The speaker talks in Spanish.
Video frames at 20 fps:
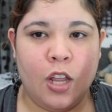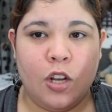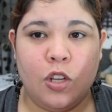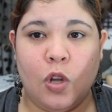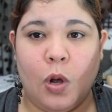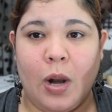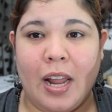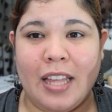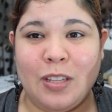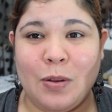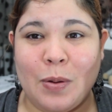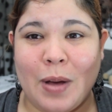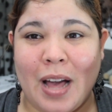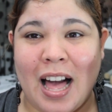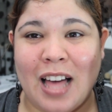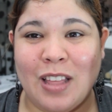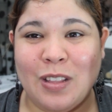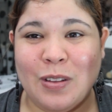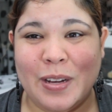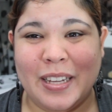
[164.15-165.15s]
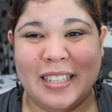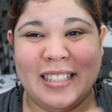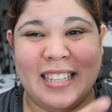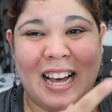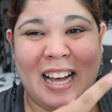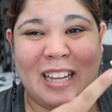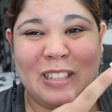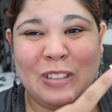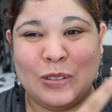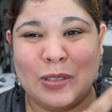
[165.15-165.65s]
no la he tocado,
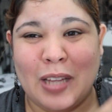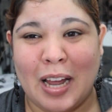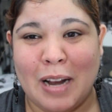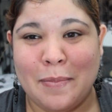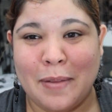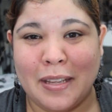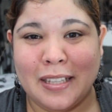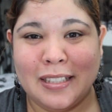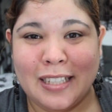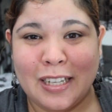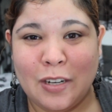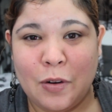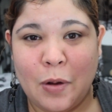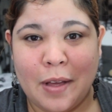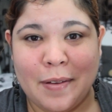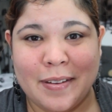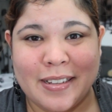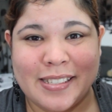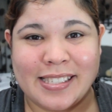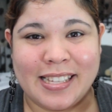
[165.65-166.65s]
está totalmente nueva,